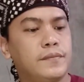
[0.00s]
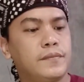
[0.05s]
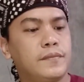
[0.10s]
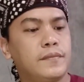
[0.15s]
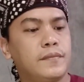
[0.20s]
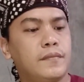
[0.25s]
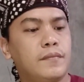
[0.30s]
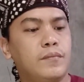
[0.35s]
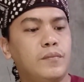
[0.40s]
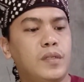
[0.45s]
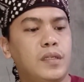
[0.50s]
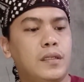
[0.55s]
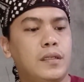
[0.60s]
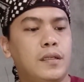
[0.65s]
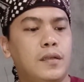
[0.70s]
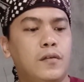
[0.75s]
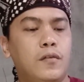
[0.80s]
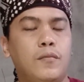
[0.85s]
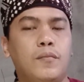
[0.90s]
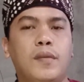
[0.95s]

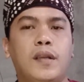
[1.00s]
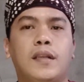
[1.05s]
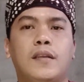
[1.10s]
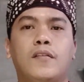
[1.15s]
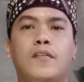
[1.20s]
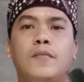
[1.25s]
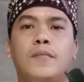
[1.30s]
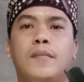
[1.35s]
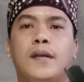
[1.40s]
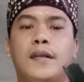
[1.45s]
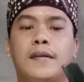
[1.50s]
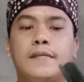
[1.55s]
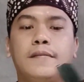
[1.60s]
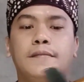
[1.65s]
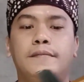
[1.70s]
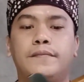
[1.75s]
bergelombang-gelombang